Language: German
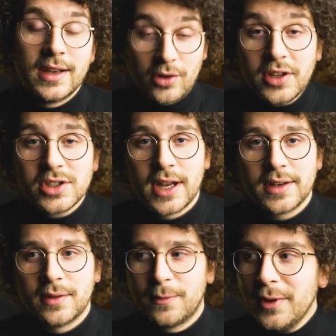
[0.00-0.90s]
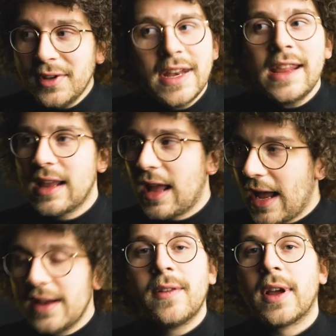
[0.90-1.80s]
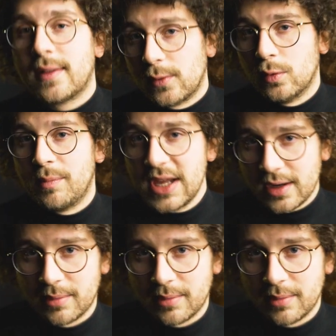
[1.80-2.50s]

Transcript: In Deutschland wird nicht einfach so Bier